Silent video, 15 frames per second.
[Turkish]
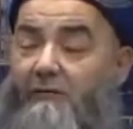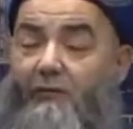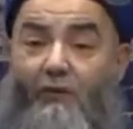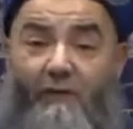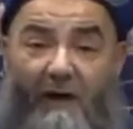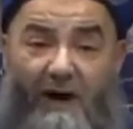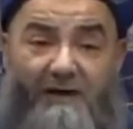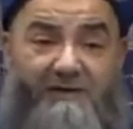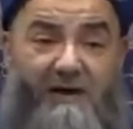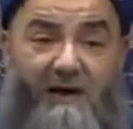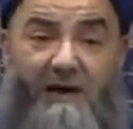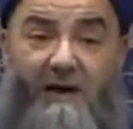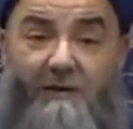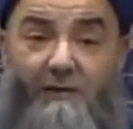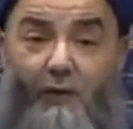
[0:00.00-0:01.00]
Bu
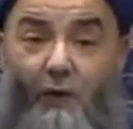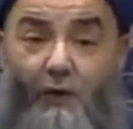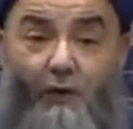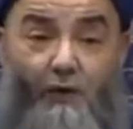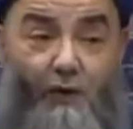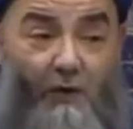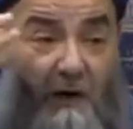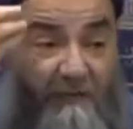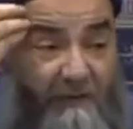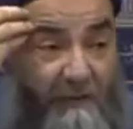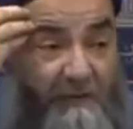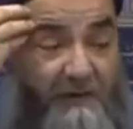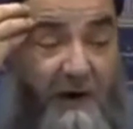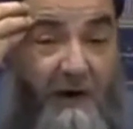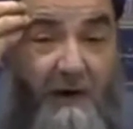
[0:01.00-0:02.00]
vaazlardan yoğruldu
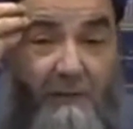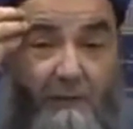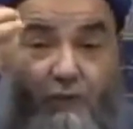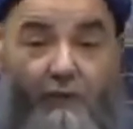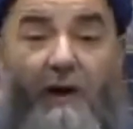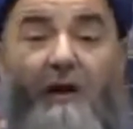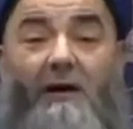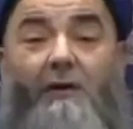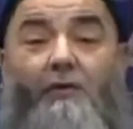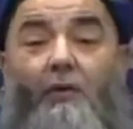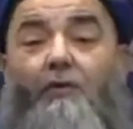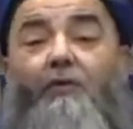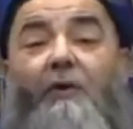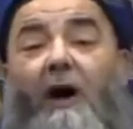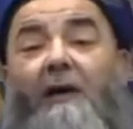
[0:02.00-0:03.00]
kafamız. Bunlarla
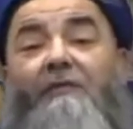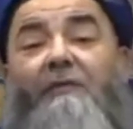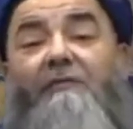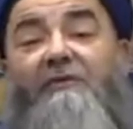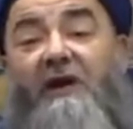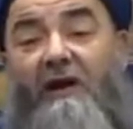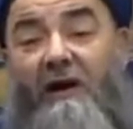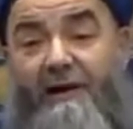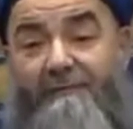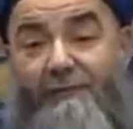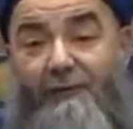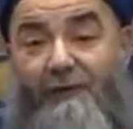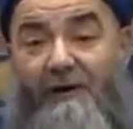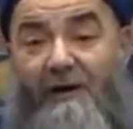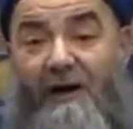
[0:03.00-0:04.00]
doldu kalbimiz
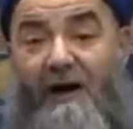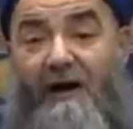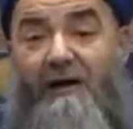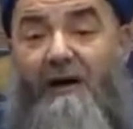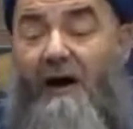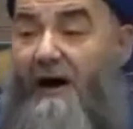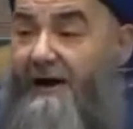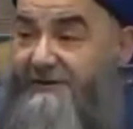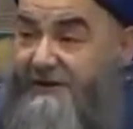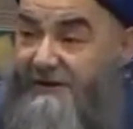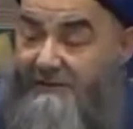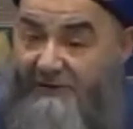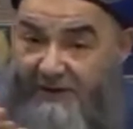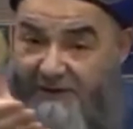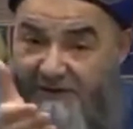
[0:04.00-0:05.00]
elhamdülillah. Ha
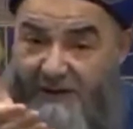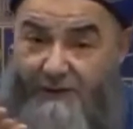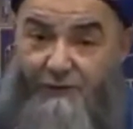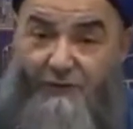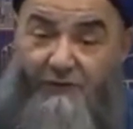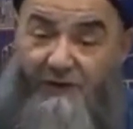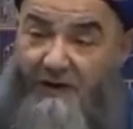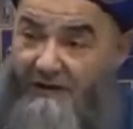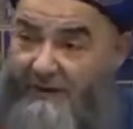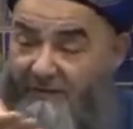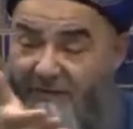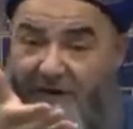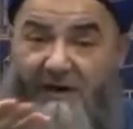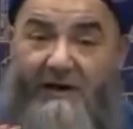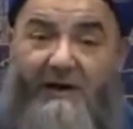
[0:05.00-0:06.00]
şimdi biraz ehl sünnette
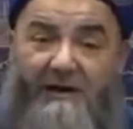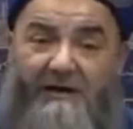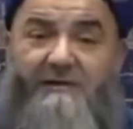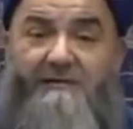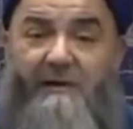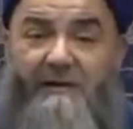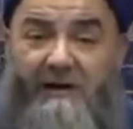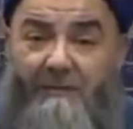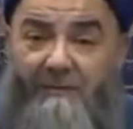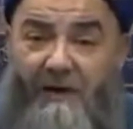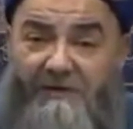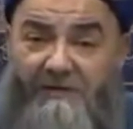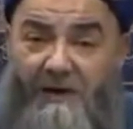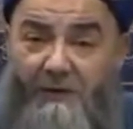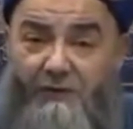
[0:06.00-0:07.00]
bir hizmet
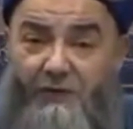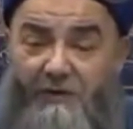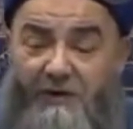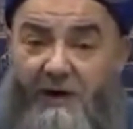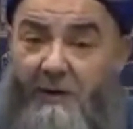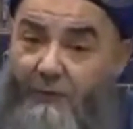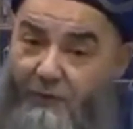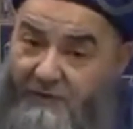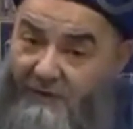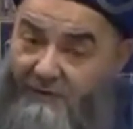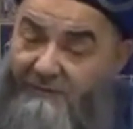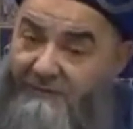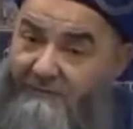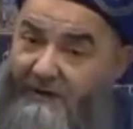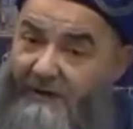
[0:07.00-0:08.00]
yapmaya çalışıyorsak hep
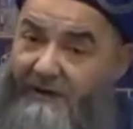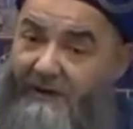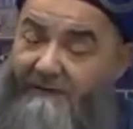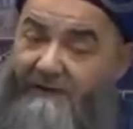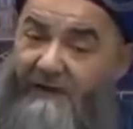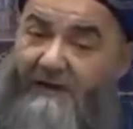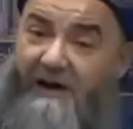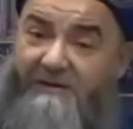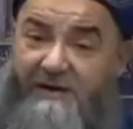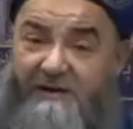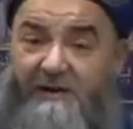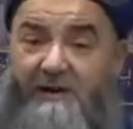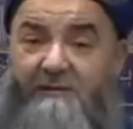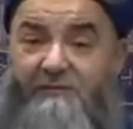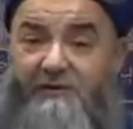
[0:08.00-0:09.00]
hocamızın bereketi. Efendi
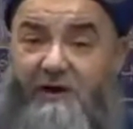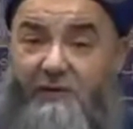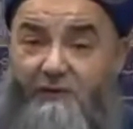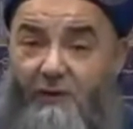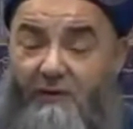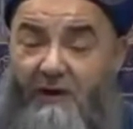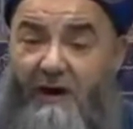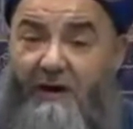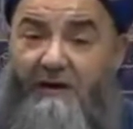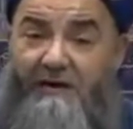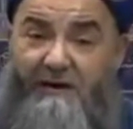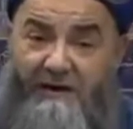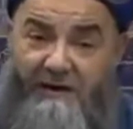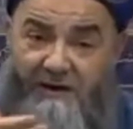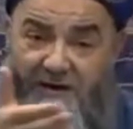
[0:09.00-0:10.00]
Hazretlerimizden sonra
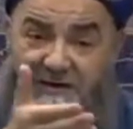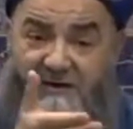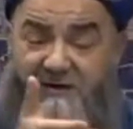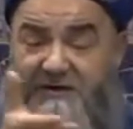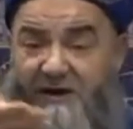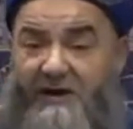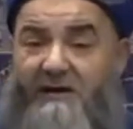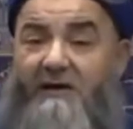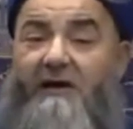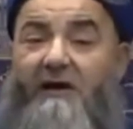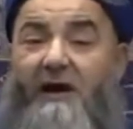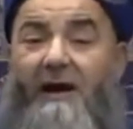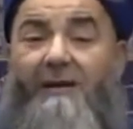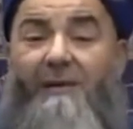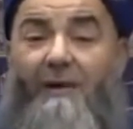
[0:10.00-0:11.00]
ikinci şey
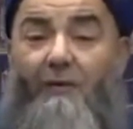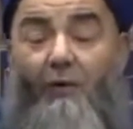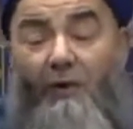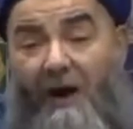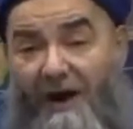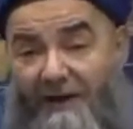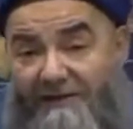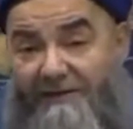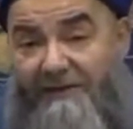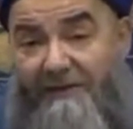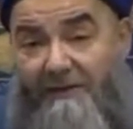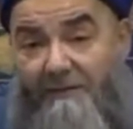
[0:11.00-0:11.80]
emek ona ait.